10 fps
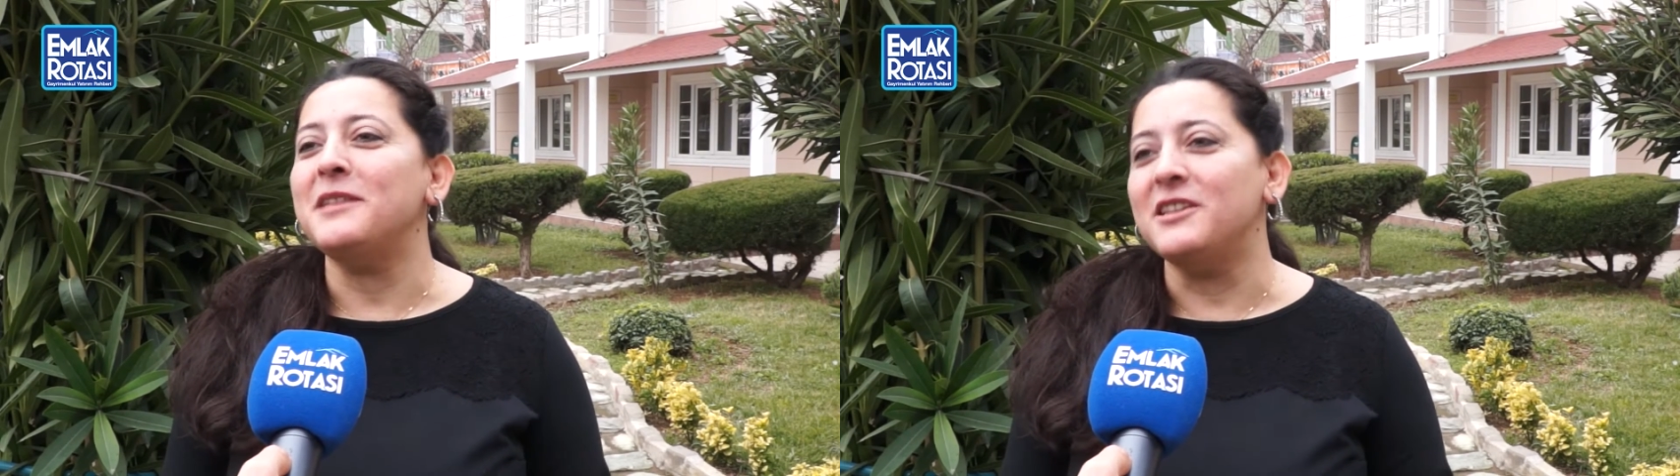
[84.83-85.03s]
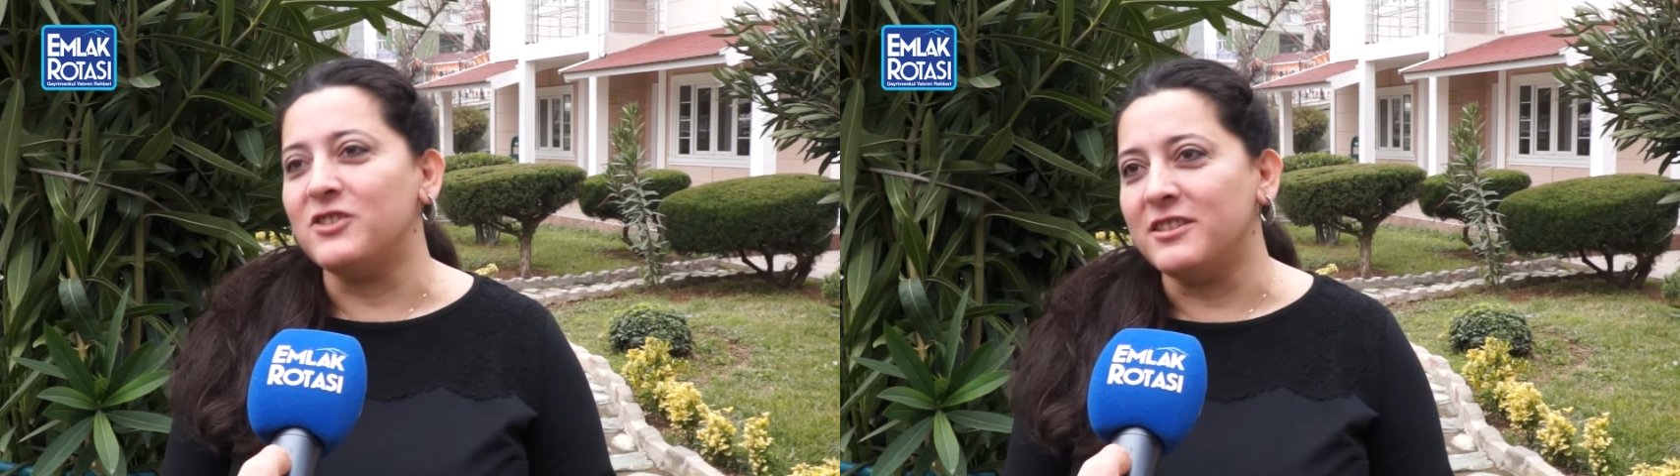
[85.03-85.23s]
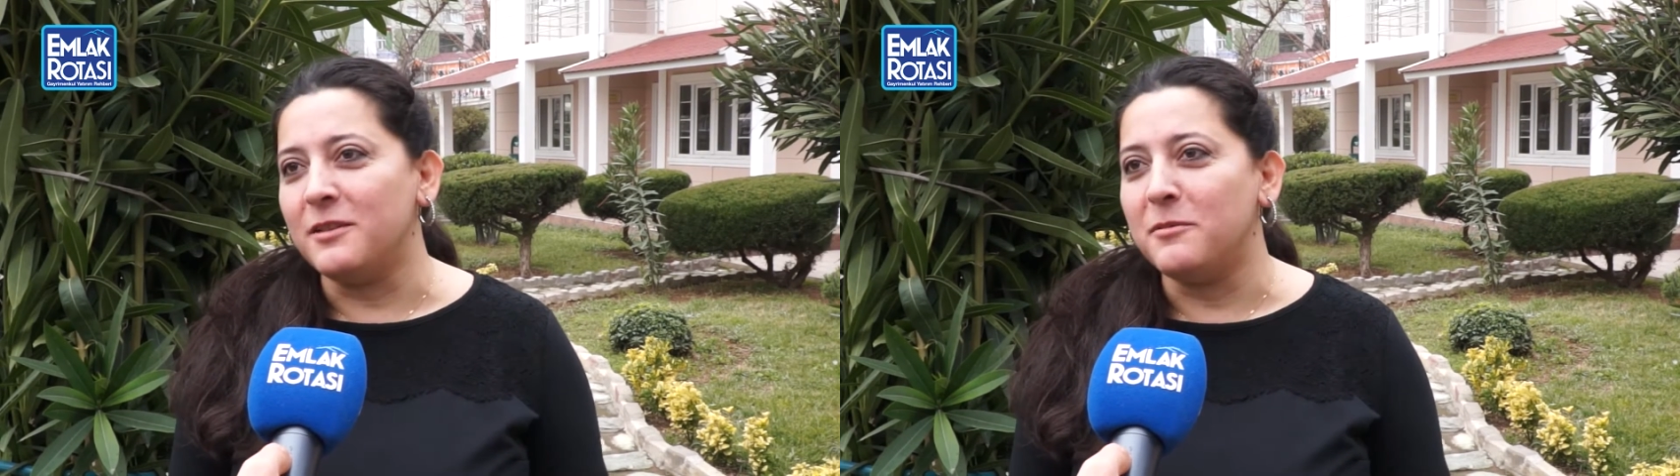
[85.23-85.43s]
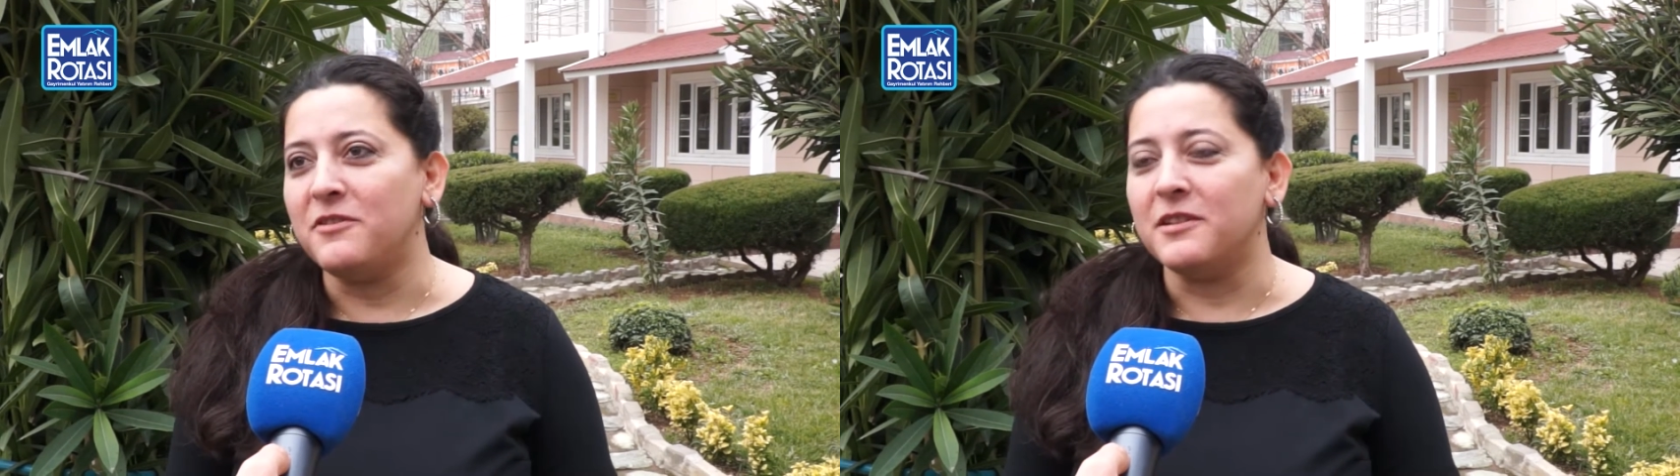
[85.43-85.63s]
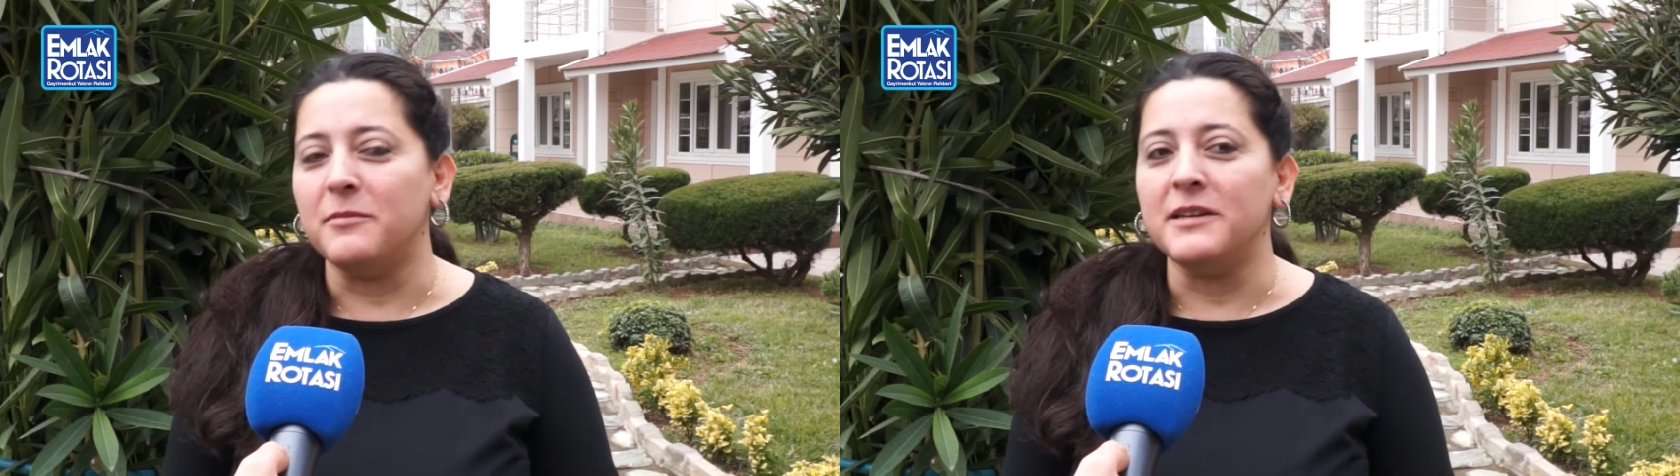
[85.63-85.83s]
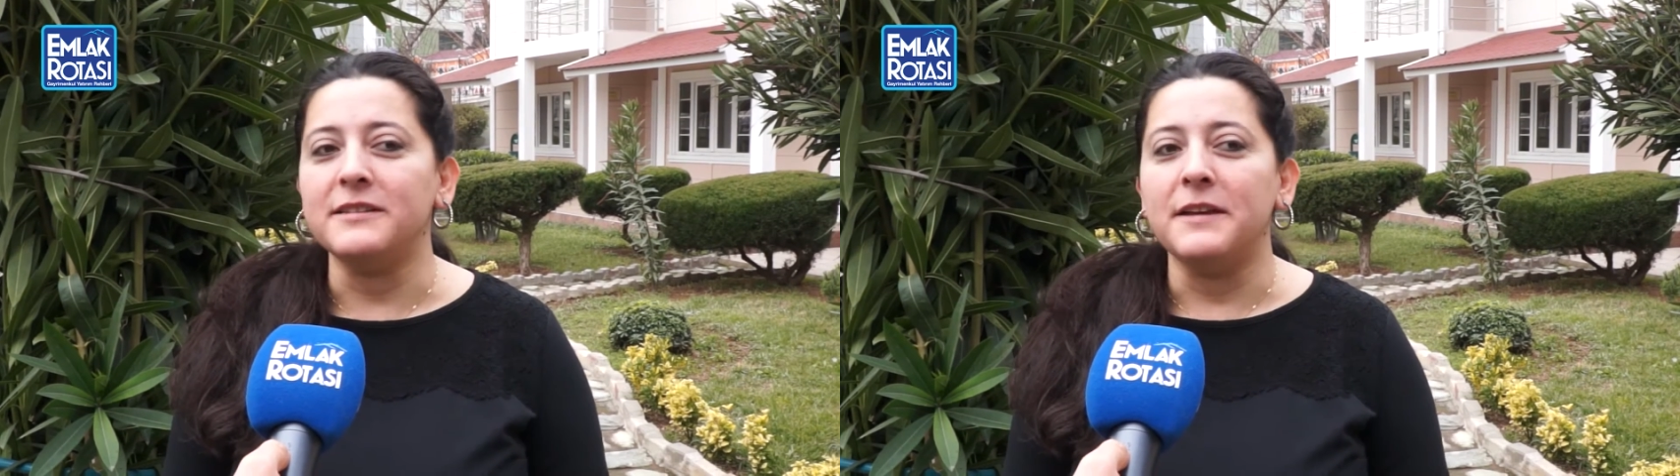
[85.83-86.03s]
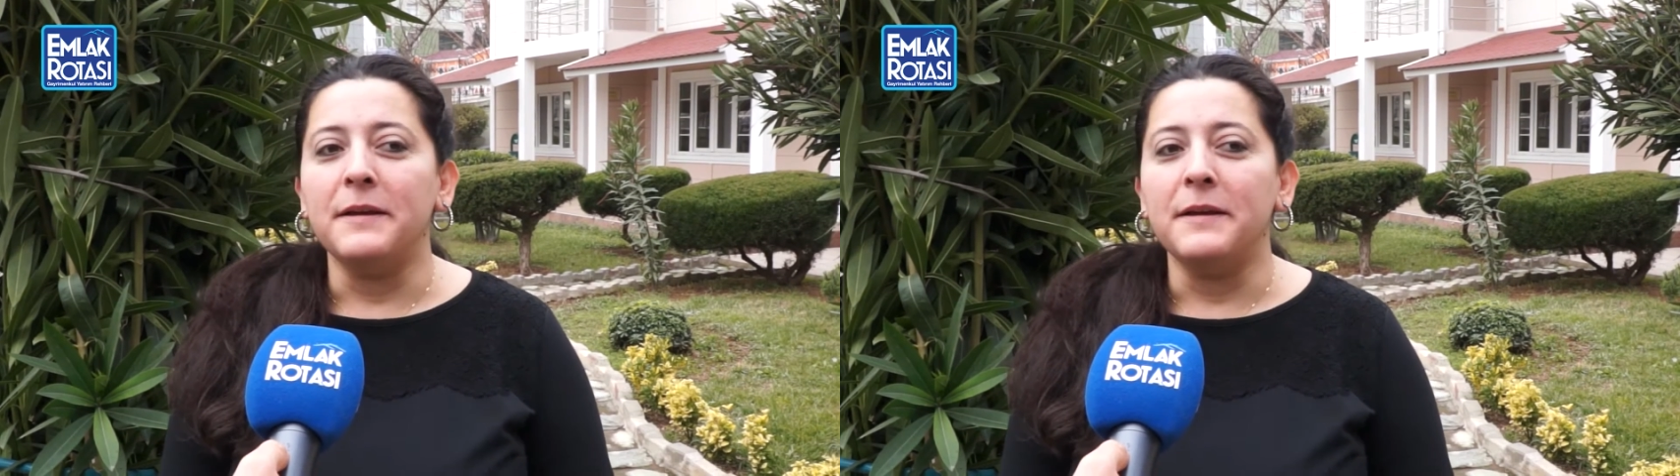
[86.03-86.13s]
bilincinde bir firmayız.